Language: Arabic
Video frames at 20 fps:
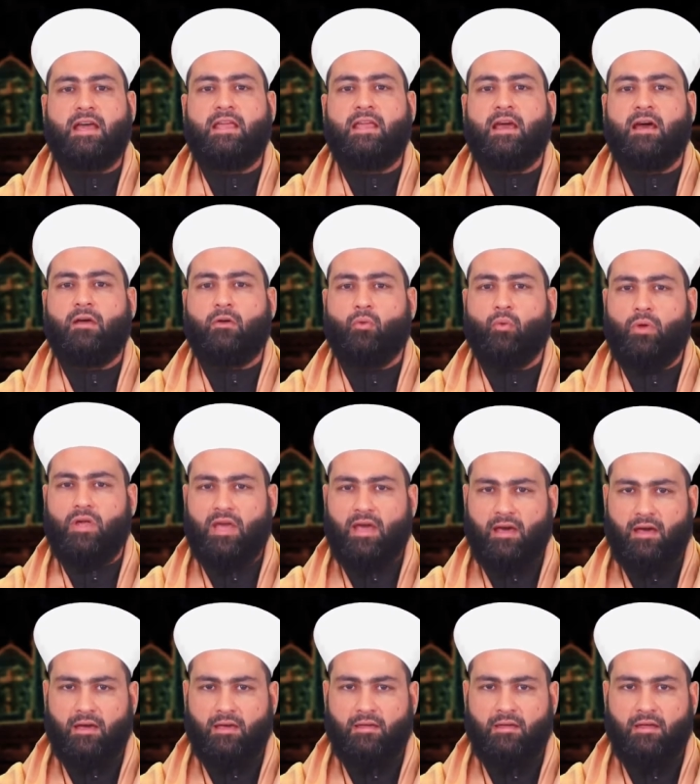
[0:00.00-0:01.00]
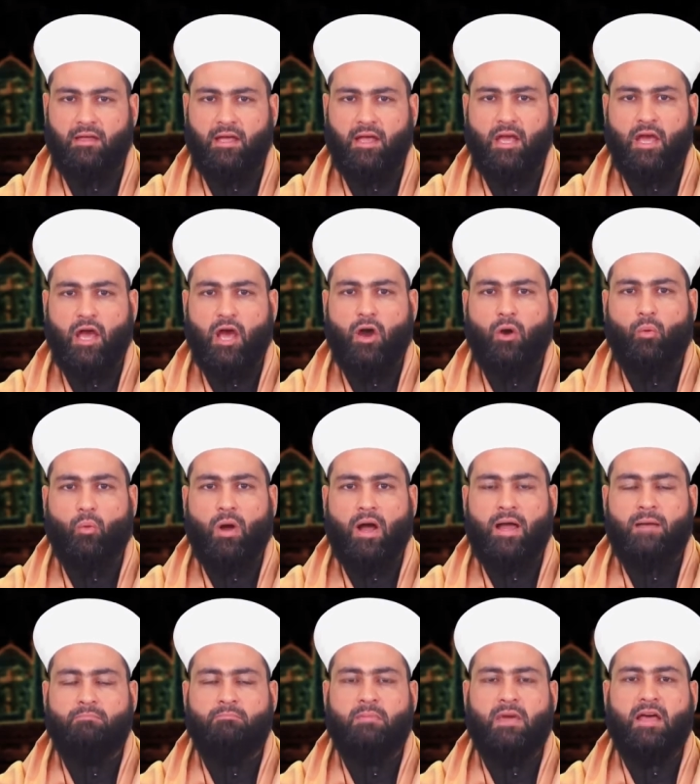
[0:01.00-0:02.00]
أي أقوياء
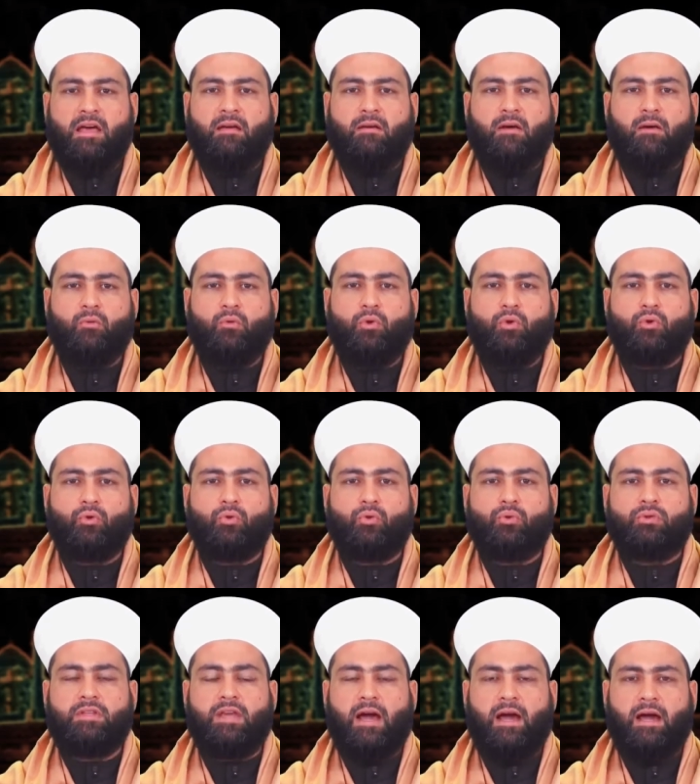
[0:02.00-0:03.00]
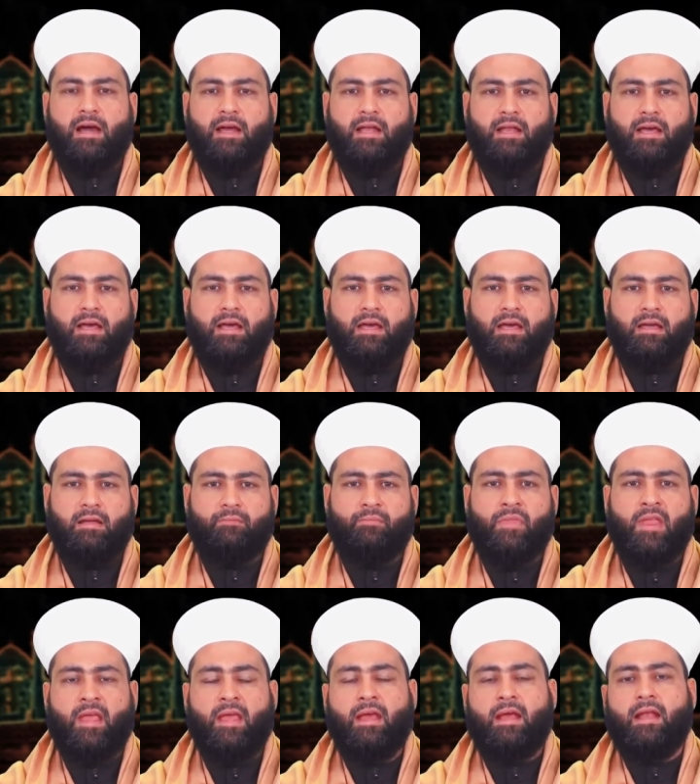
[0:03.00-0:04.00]
وأما قوله تعالى
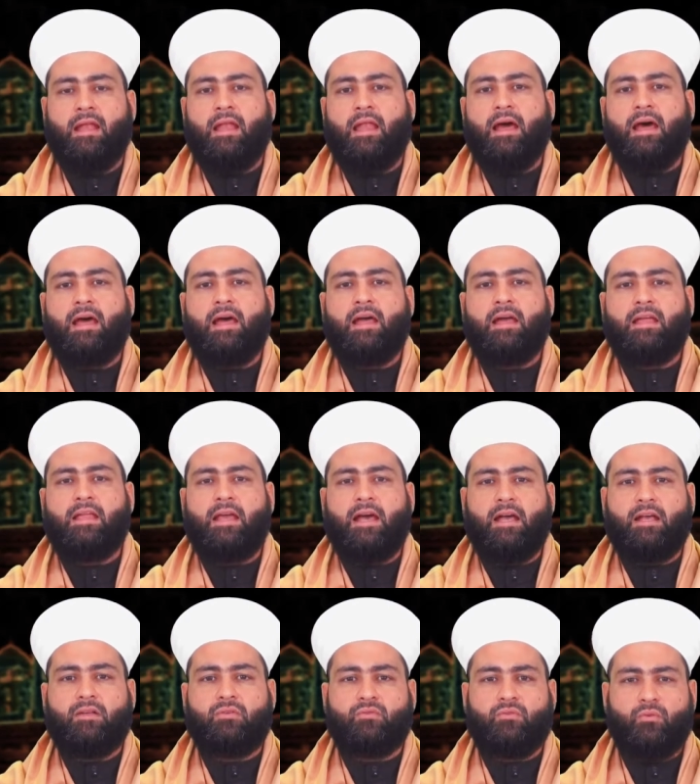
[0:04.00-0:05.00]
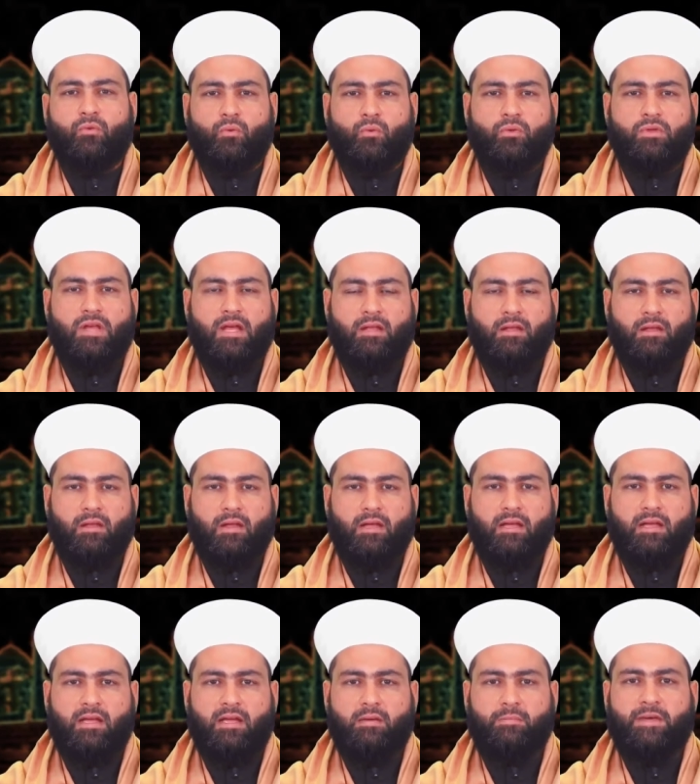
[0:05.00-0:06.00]
لا يعصون
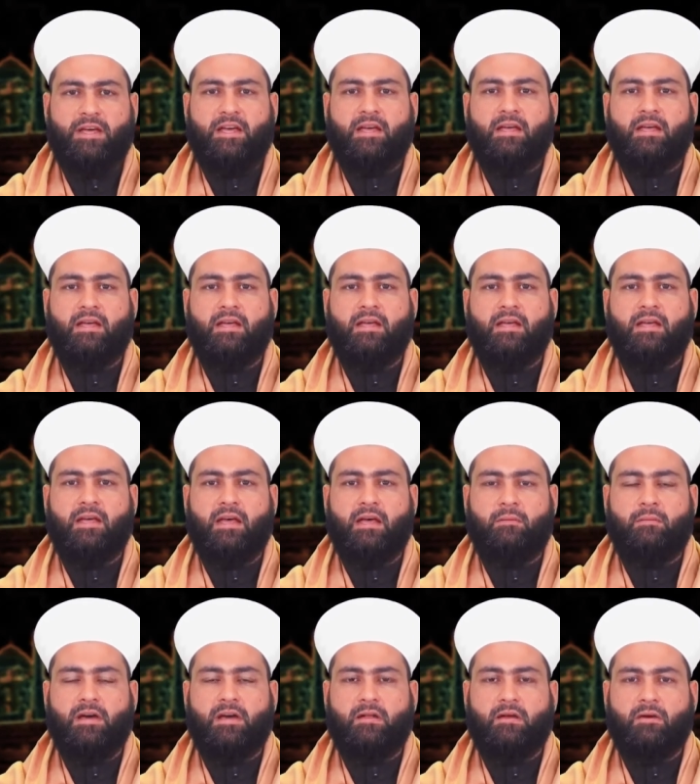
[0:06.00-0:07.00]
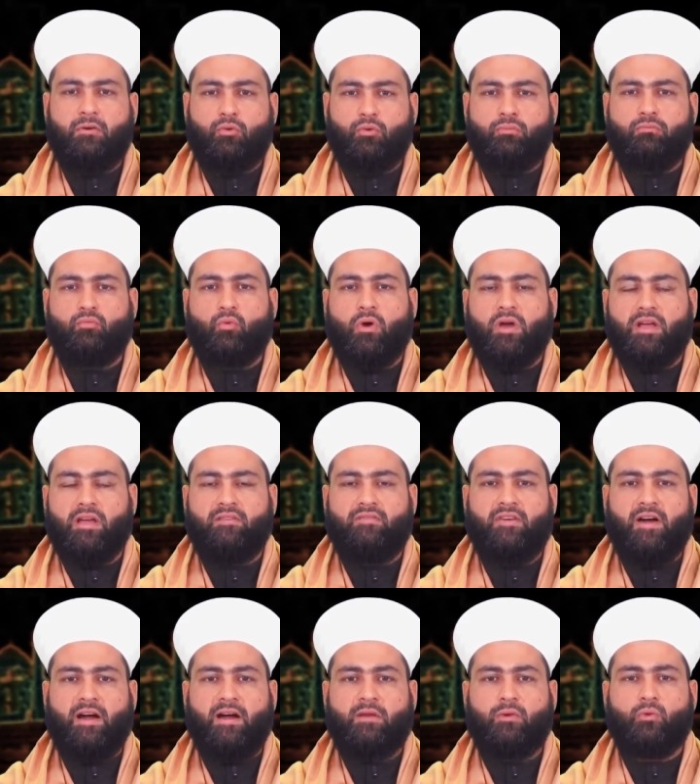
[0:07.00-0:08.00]
الله ما أمرهم
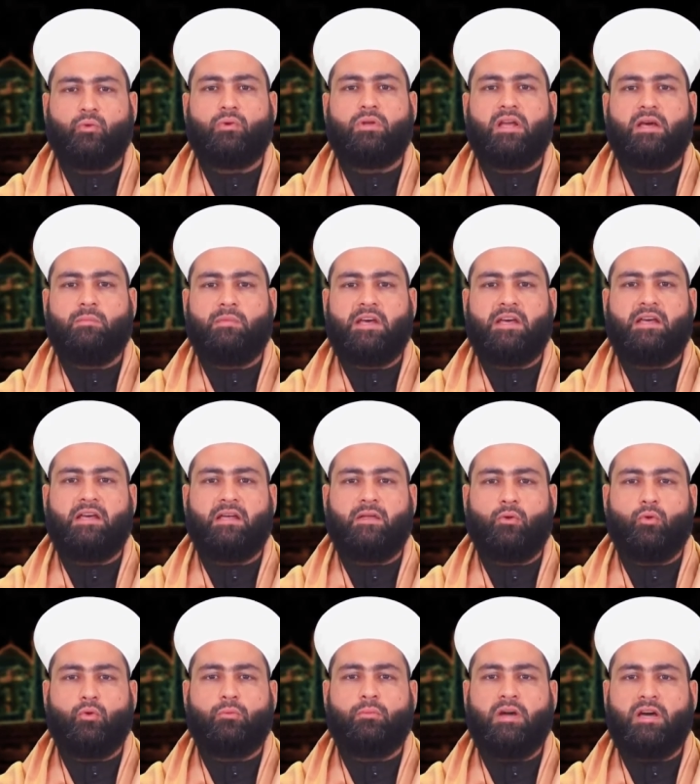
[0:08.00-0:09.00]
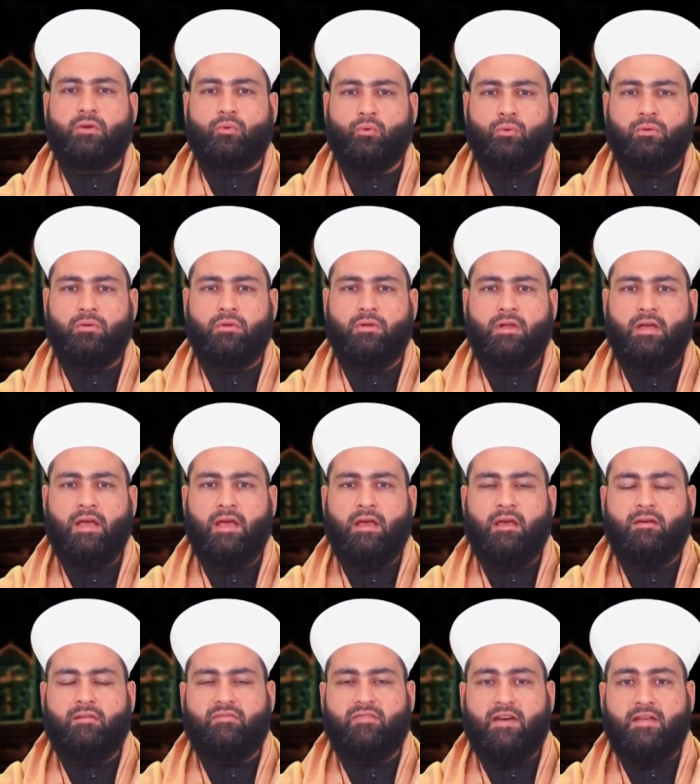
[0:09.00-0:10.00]
ويفعلون ما يؤمرون
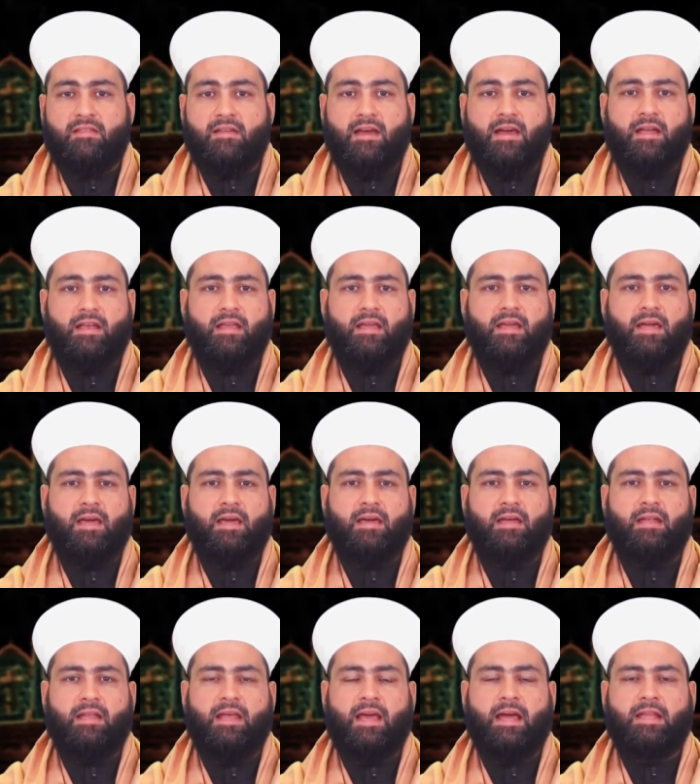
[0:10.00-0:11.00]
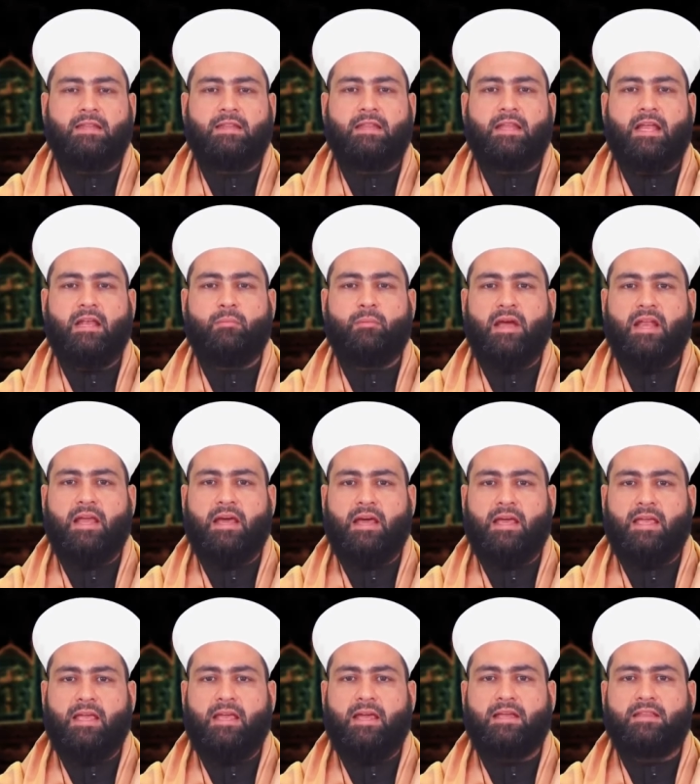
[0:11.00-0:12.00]
فذلك لأن
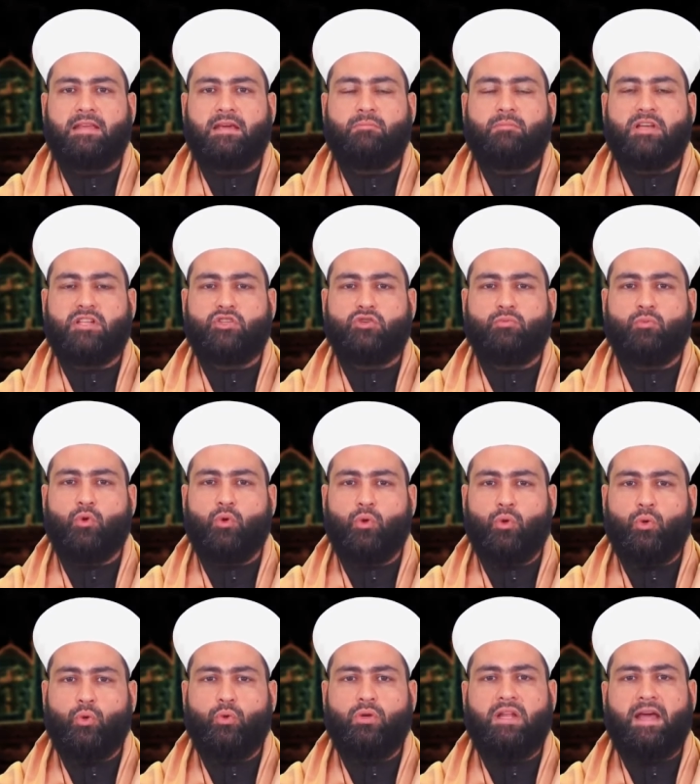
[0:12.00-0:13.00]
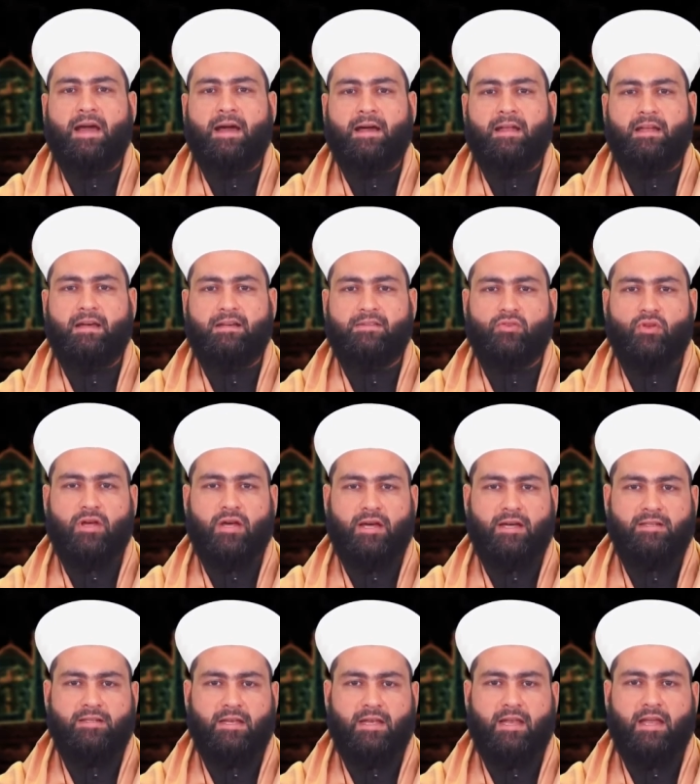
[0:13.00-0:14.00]
الملائكة مجبولون على
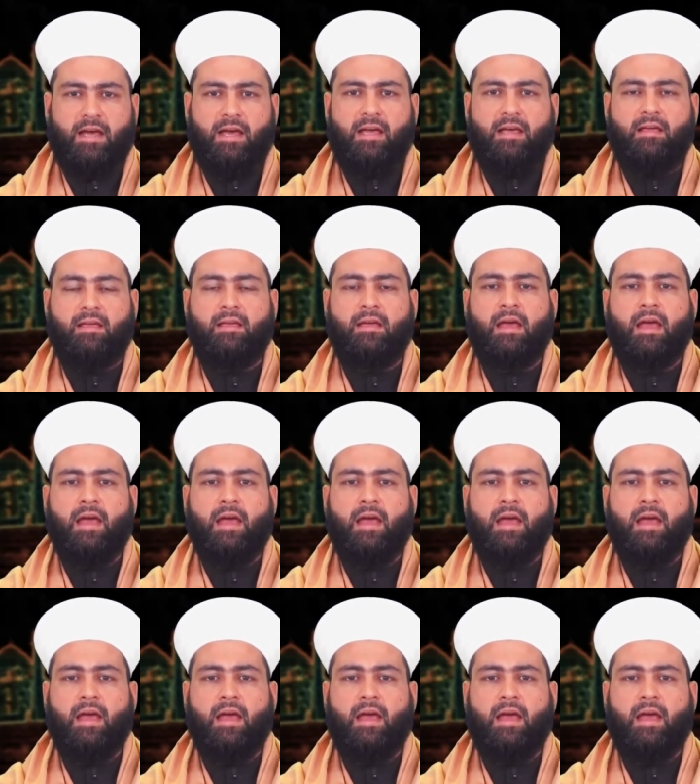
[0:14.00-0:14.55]
طاعة الله